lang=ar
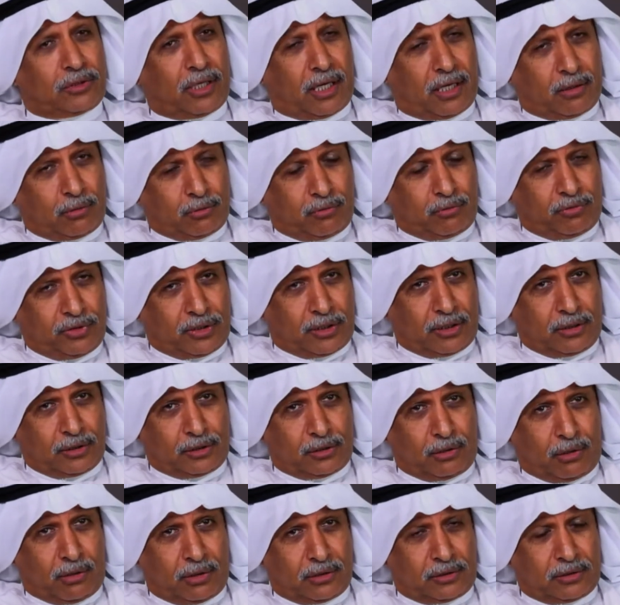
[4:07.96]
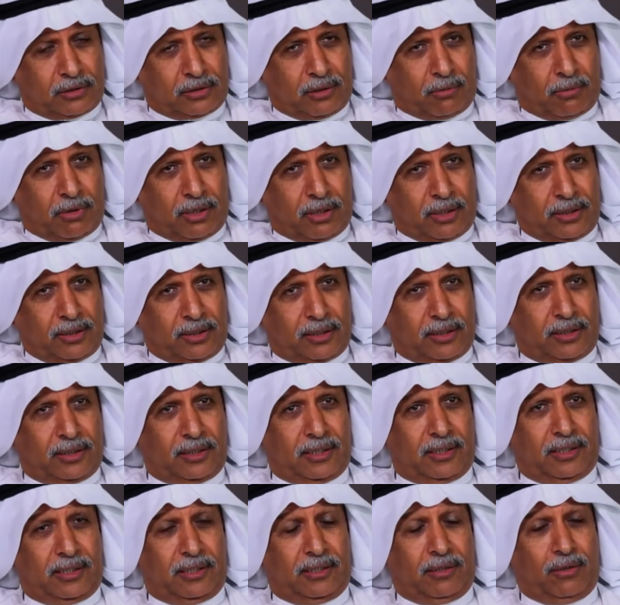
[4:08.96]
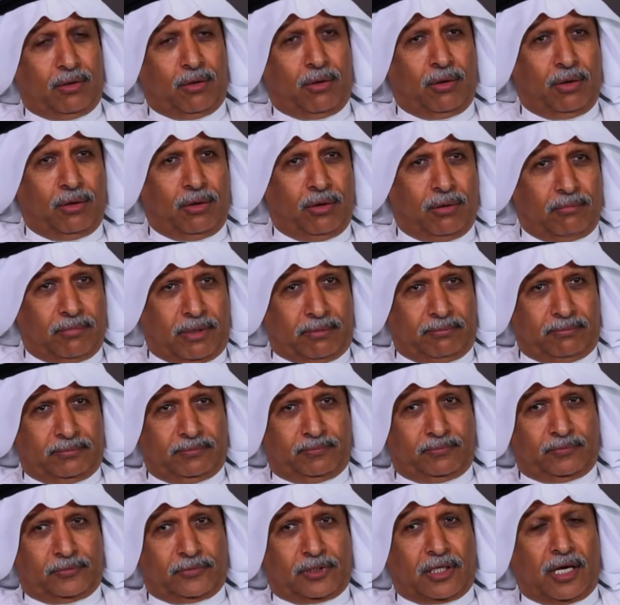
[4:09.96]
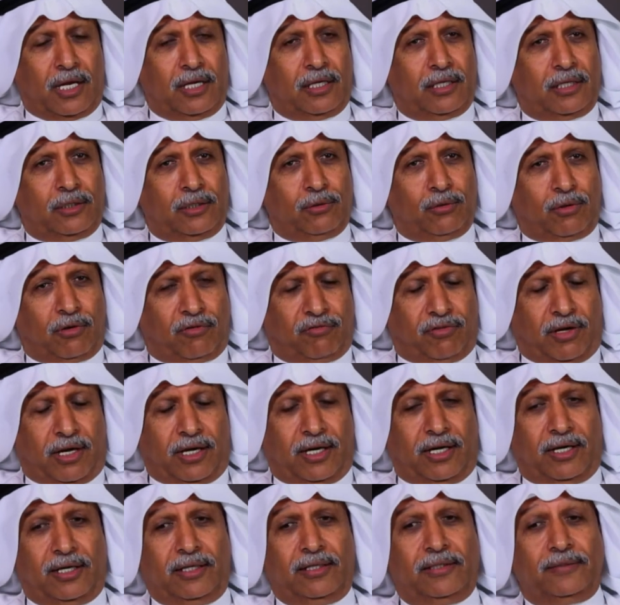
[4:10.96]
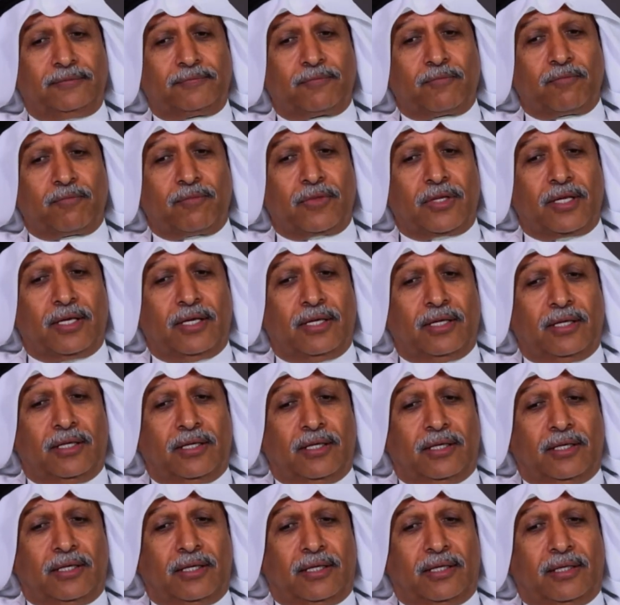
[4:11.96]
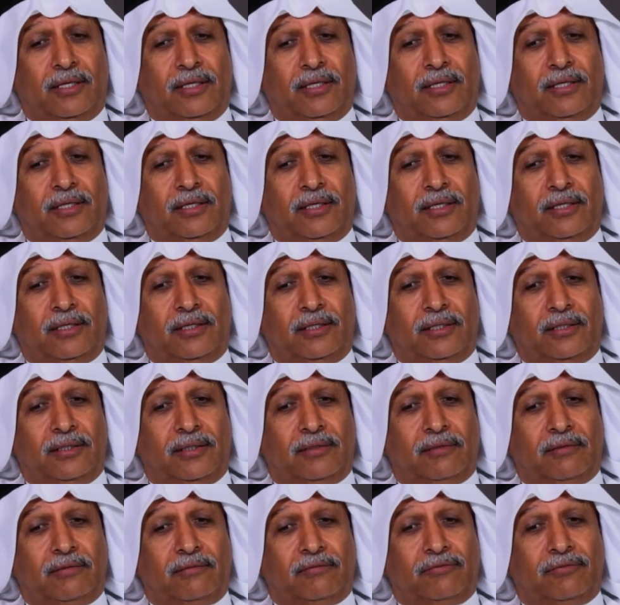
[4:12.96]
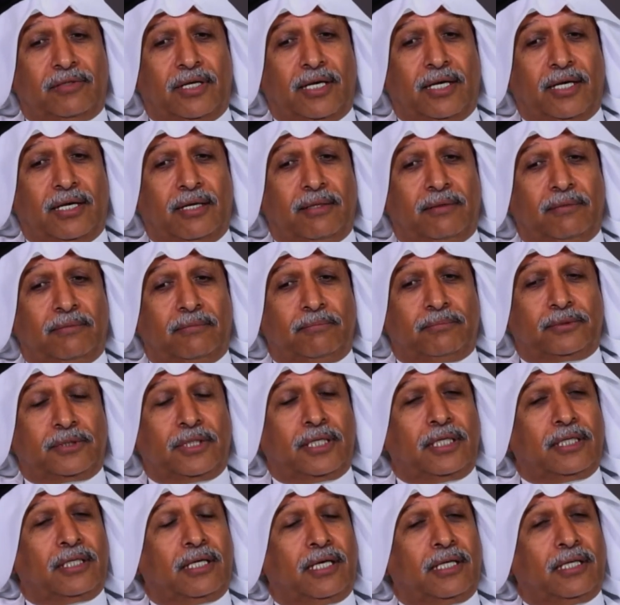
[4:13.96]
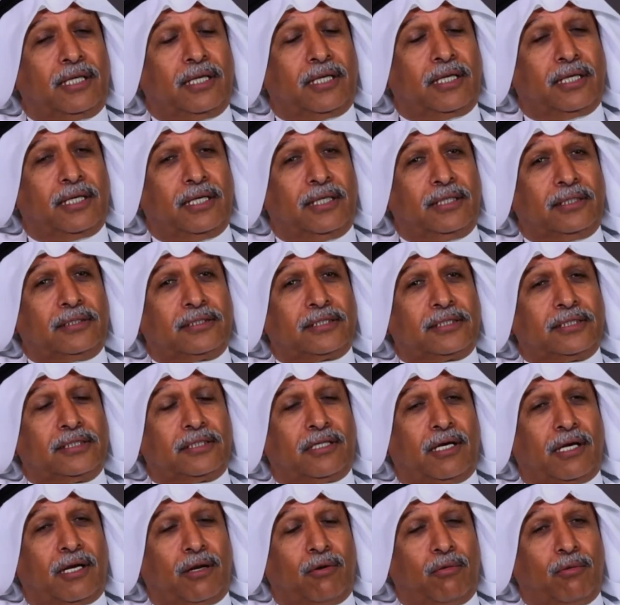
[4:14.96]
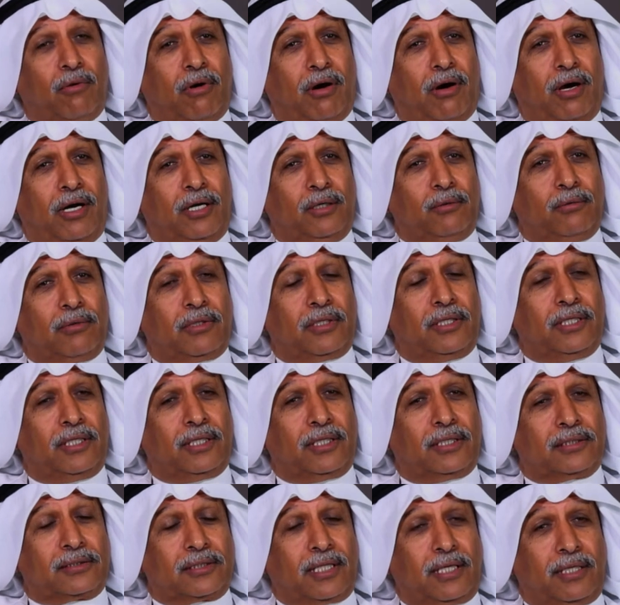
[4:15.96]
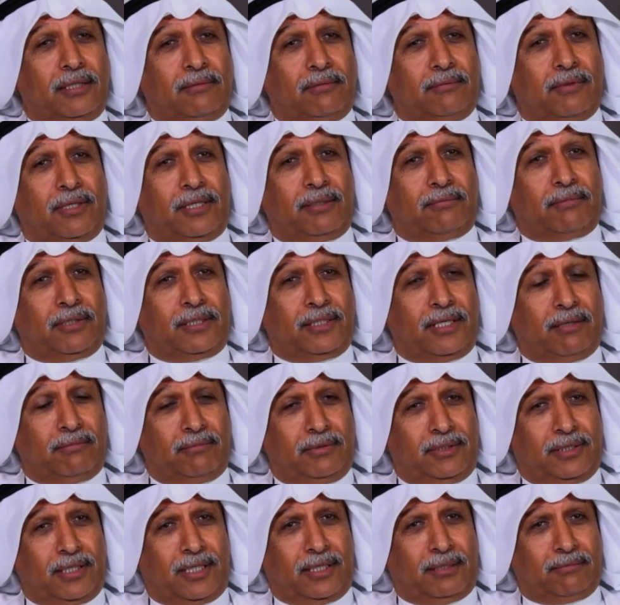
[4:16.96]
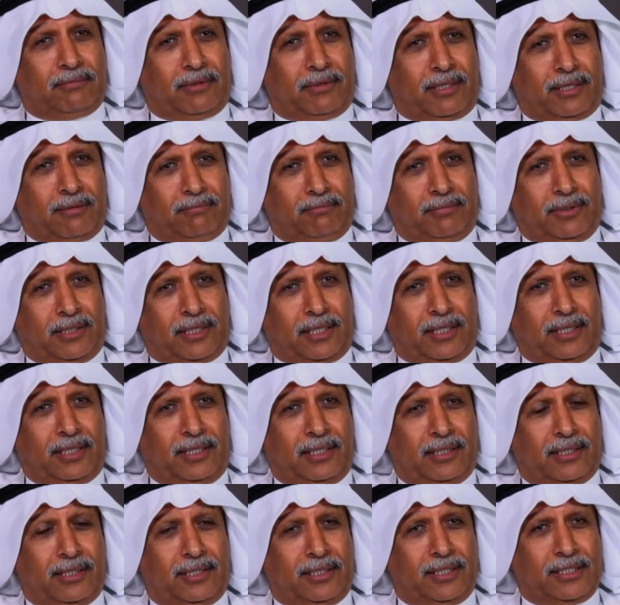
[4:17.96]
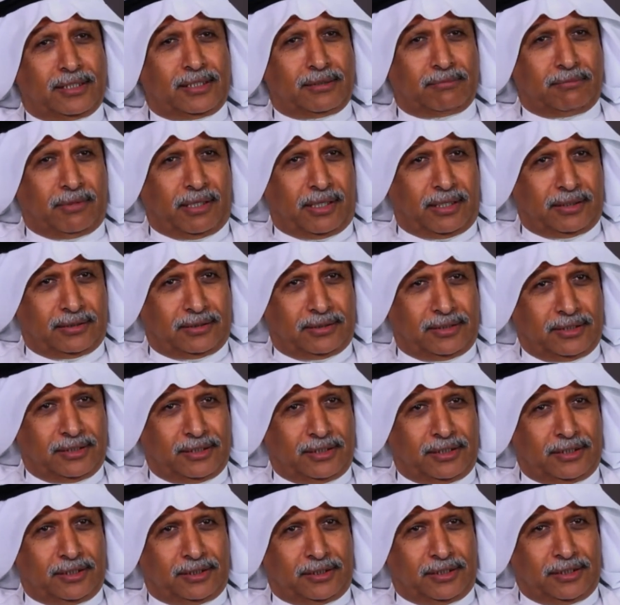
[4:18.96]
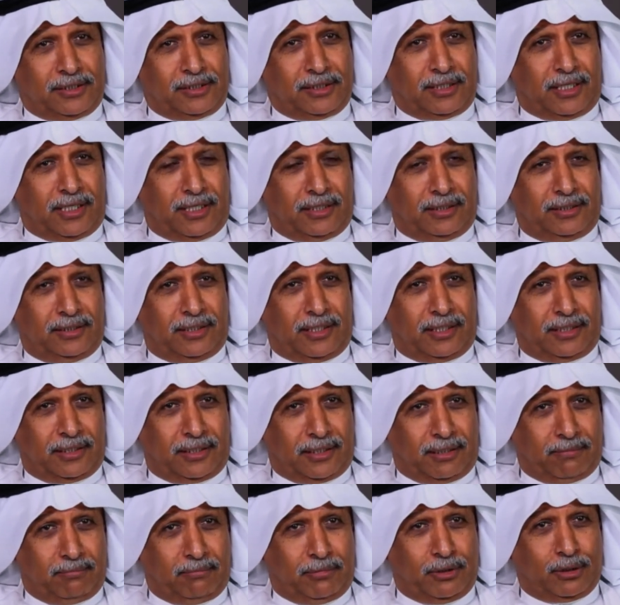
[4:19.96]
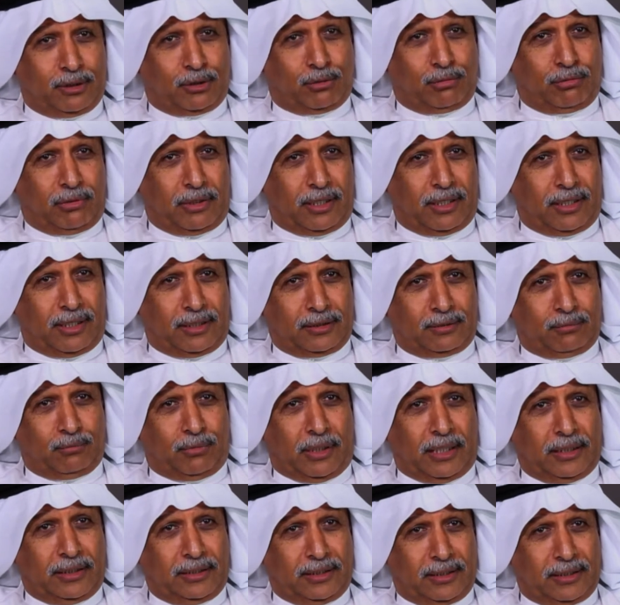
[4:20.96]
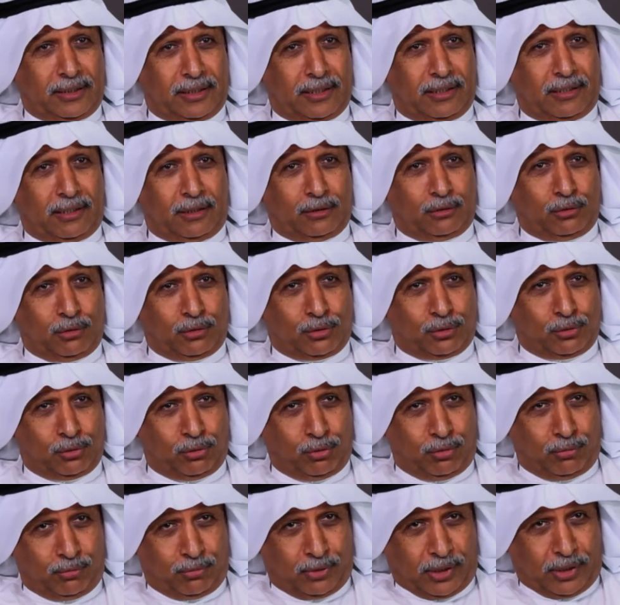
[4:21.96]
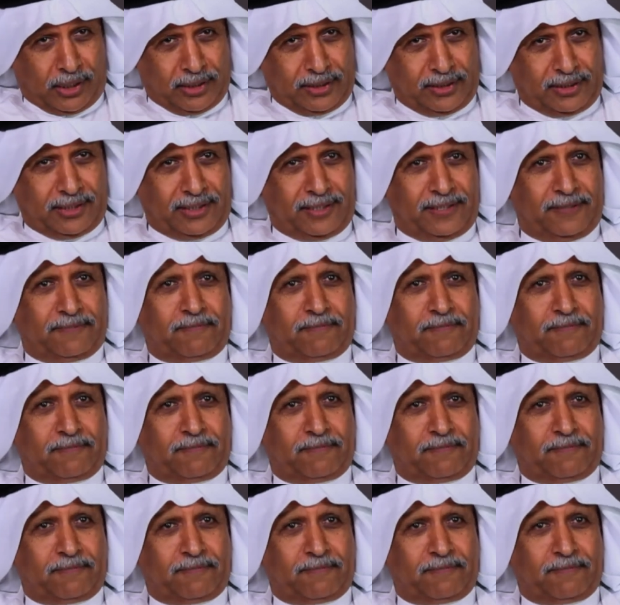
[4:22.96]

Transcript: وفي كل تواريخ الامم كان له دور فعال أه، يختلف هذا الخيل يصير واحد واثنين قلت طيب انا ما دام اني انا بربي خيل اذا ليش ما اتجه اتجاه اني انا اربي سلالات معينه ذات اصول معينه